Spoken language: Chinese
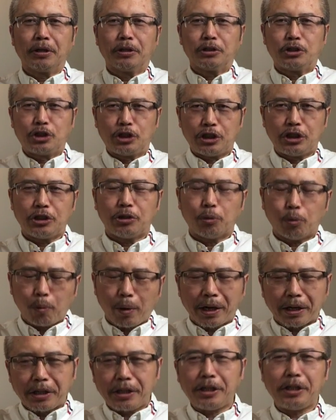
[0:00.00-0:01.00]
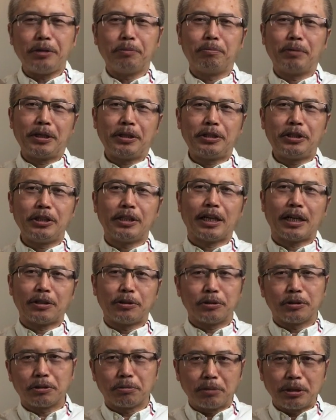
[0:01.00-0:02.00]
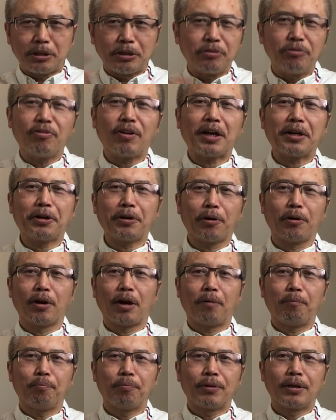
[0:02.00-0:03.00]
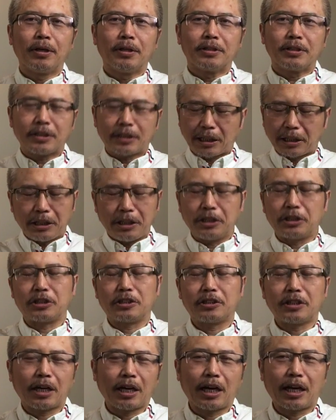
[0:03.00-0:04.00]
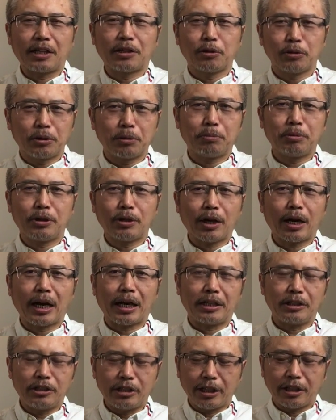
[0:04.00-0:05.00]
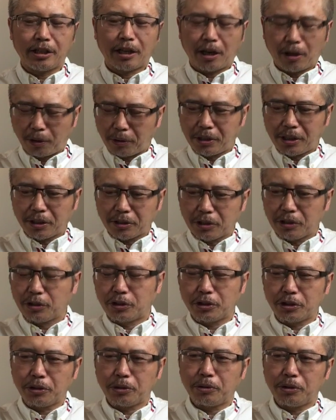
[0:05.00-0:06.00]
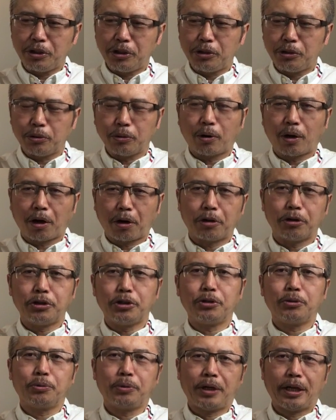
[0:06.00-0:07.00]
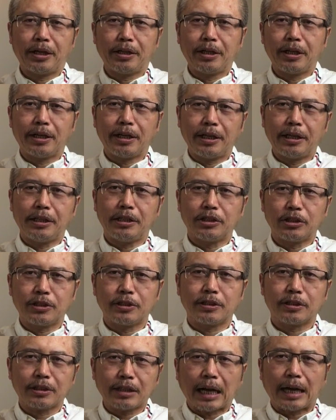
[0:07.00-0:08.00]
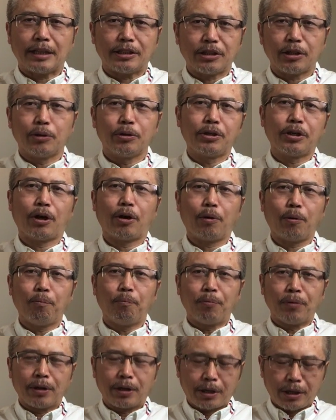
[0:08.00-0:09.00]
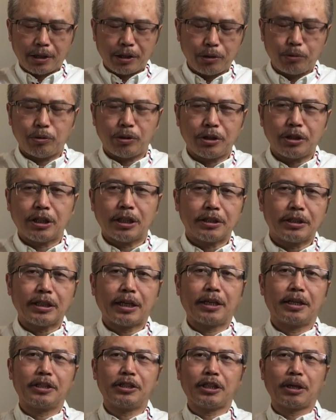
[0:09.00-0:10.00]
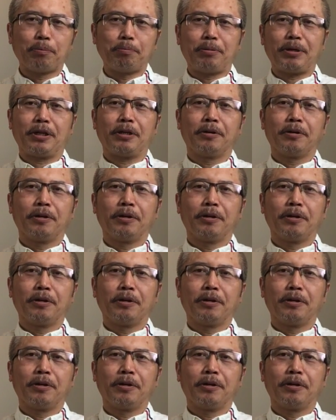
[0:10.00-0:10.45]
几万亿美金呢，就这么蒸发掉了。这在历史上啊都是比较罕见的，好像是只有一九二九年的那一次大萧条可以与现在的相比。